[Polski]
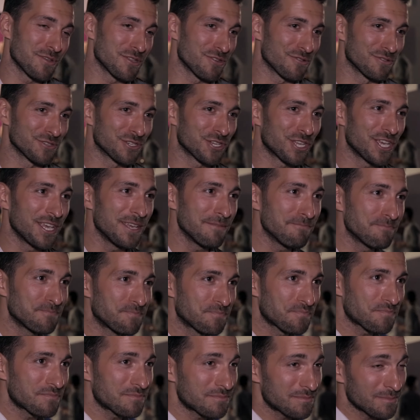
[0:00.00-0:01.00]
pieniążki.
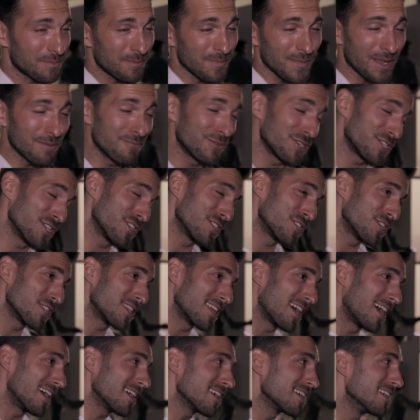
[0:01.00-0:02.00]
Myślę, że
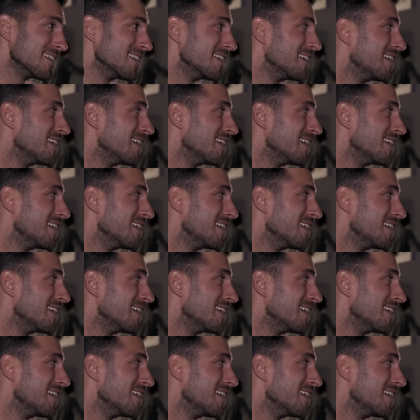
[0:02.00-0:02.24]
tak.